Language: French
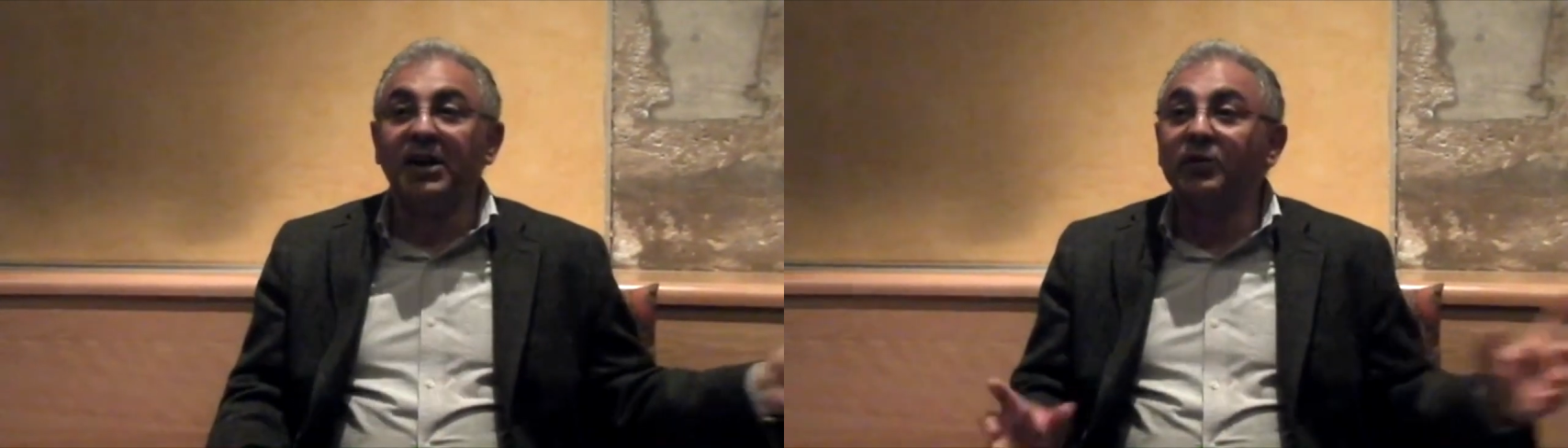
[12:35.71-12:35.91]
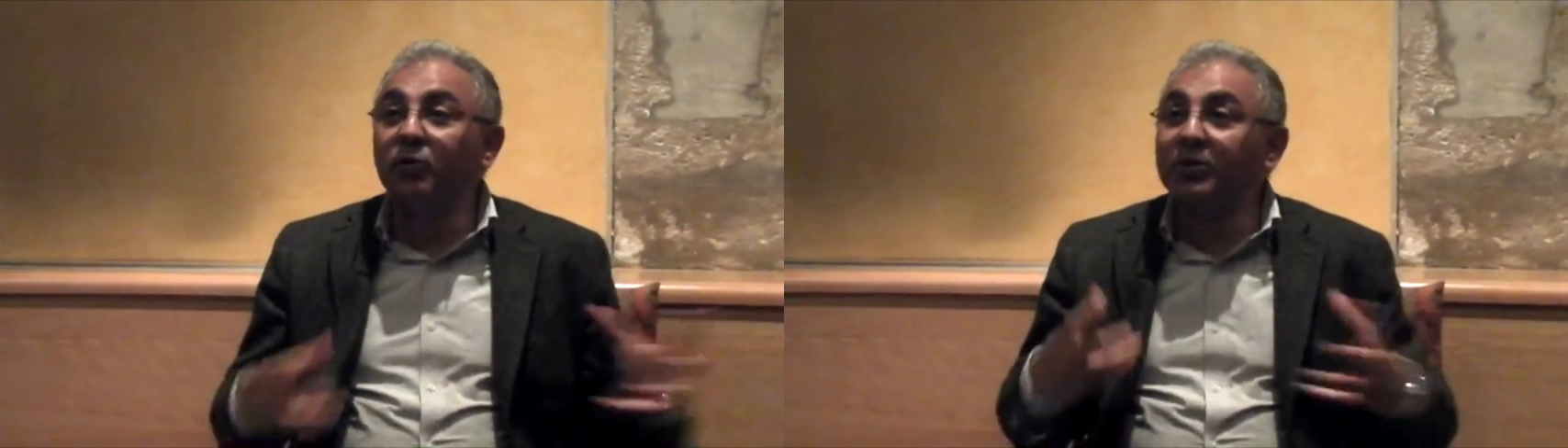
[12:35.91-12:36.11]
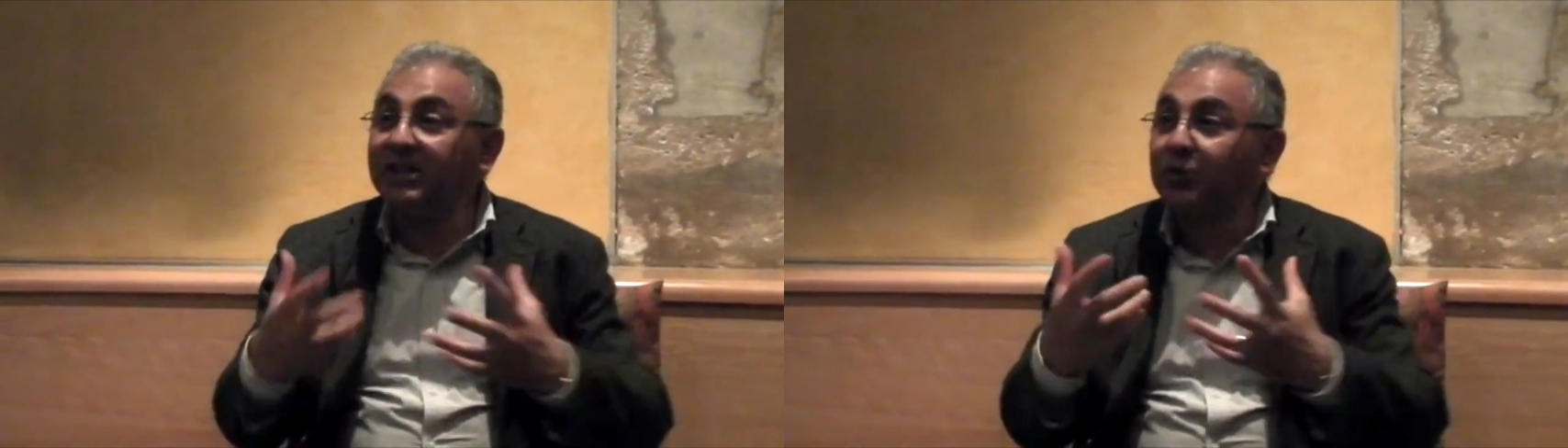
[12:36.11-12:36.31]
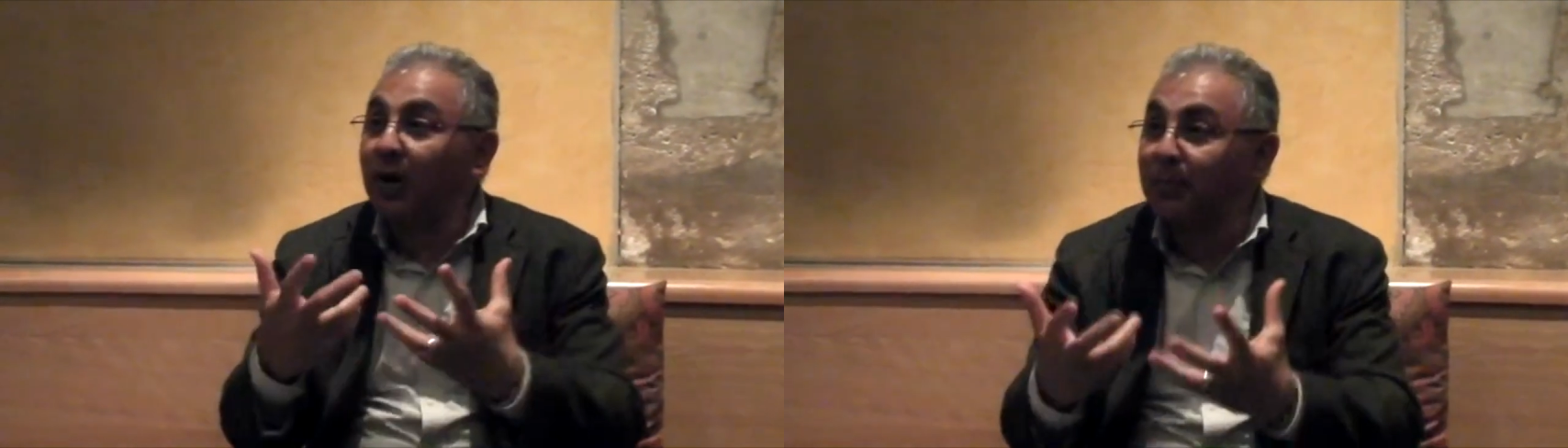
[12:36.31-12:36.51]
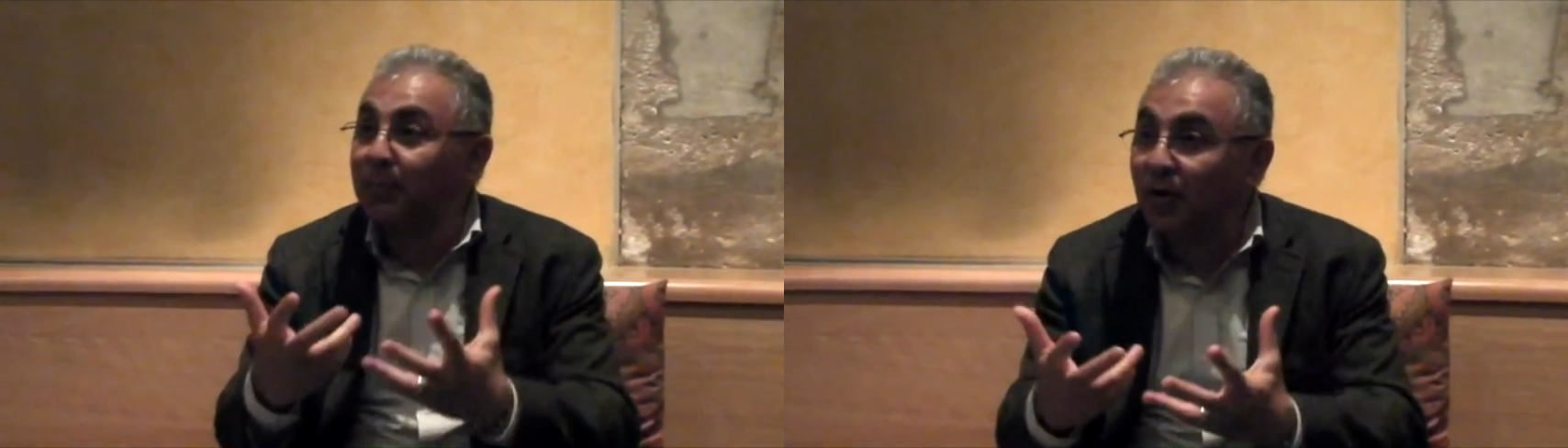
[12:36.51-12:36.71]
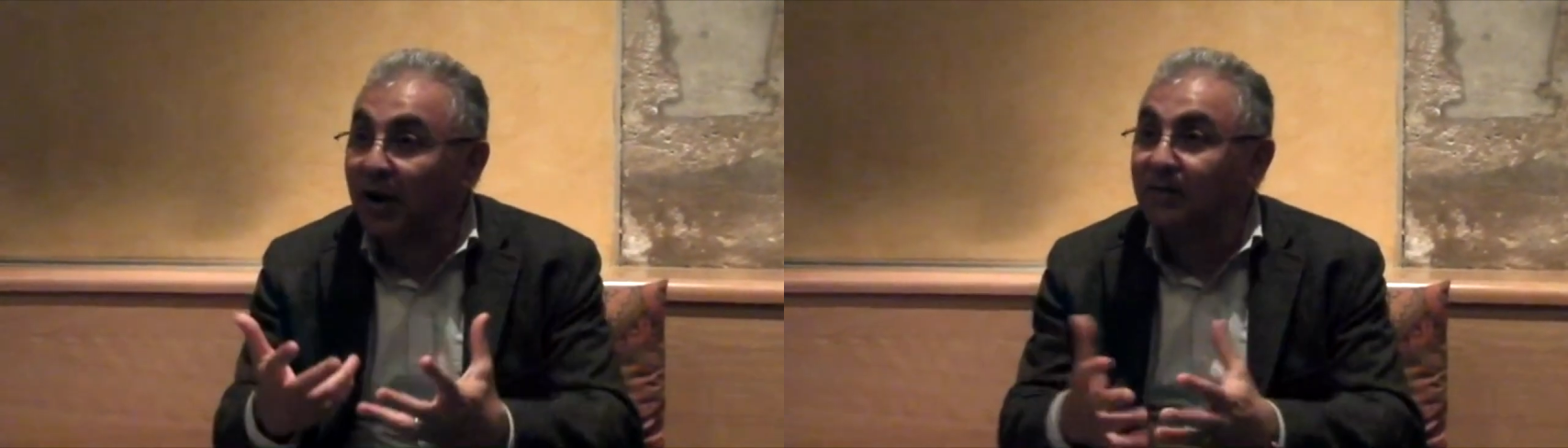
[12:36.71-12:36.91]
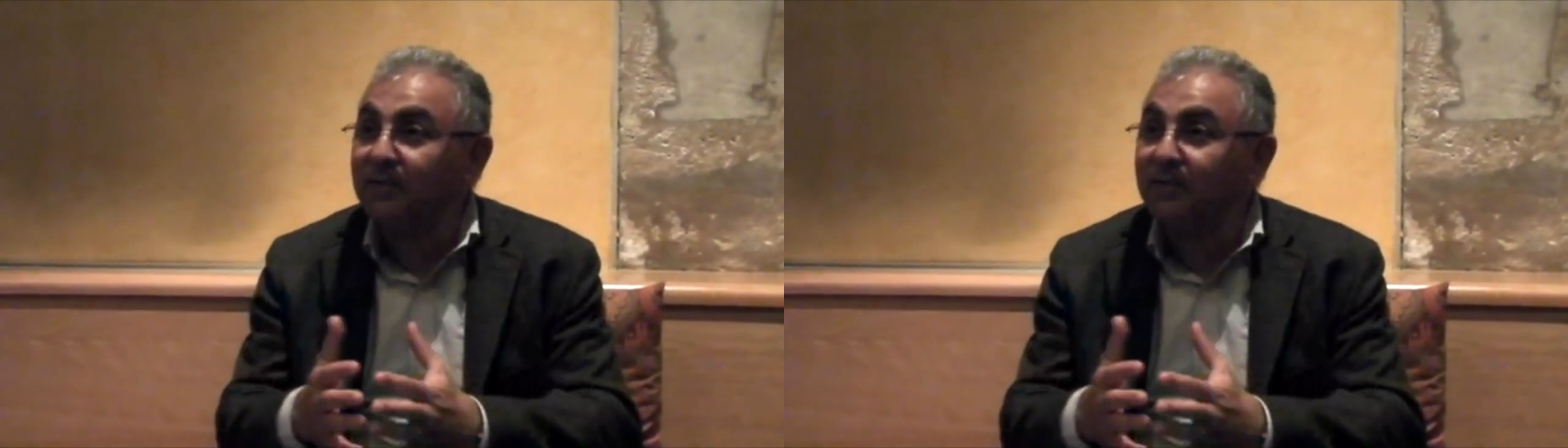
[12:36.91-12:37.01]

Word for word: Donc c'est ce rapport-là